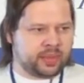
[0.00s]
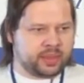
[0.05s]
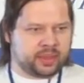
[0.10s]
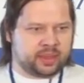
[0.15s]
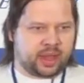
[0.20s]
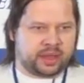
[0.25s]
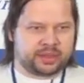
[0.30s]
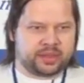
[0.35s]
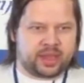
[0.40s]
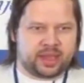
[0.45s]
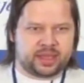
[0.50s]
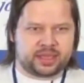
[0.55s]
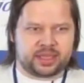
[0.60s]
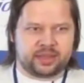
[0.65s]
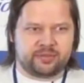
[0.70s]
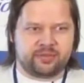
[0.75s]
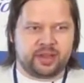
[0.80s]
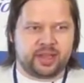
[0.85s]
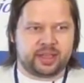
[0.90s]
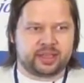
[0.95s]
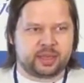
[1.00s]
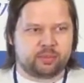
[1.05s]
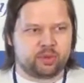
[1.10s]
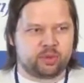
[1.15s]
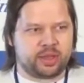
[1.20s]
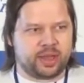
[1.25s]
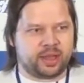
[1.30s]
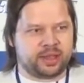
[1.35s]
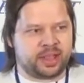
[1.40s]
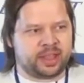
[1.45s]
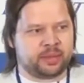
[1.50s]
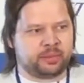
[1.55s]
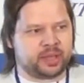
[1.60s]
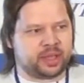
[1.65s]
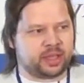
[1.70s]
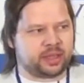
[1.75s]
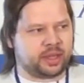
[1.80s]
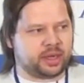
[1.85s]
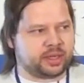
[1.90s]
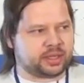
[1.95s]
Когда я заявлял тему доклада, мне
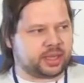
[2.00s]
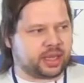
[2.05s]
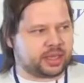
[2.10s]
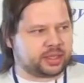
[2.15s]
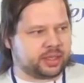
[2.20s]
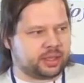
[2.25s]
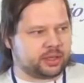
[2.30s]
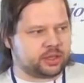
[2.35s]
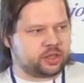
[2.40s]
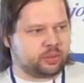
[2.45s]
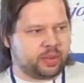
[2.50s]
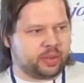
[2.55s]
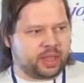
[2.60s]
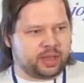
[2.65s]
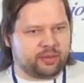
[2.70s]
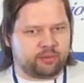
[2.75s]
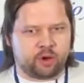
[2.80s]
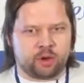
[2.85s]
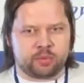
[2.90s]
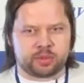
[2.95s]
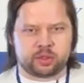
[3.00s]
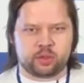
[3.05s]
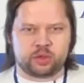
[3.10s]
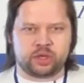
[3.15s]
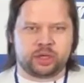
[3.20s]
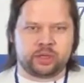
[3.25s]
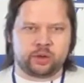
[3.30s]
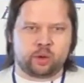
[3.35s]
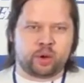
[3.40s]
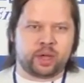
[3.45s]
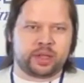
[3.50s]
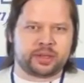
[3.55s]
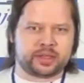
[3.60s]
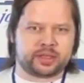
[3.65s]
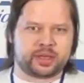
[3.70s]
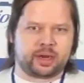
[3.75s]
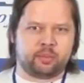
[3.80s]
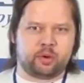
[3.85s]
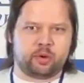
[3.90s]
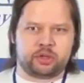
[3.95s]
Наталья сказала, чтобы я ни в коем случае не ругал
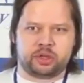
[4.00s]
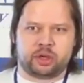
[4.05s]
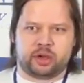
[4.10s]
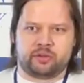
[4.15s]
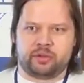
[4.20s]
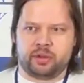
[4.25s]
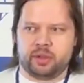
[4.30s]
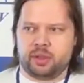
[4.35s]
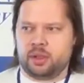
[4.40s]
разработчиков,